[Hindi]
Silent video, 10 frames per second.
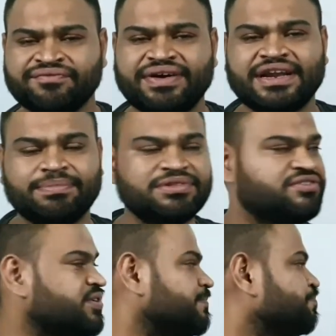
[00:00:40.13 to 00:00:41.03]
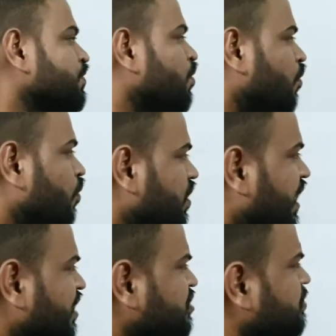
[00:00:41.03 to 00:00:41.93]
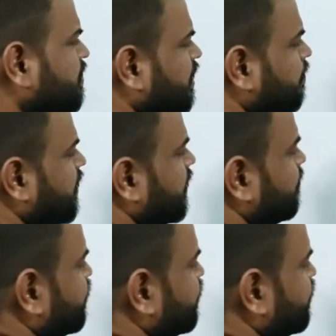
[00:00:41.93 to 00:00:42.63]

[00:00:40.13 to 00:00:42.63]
फाइनल पोजिशन और लास्ट में हमने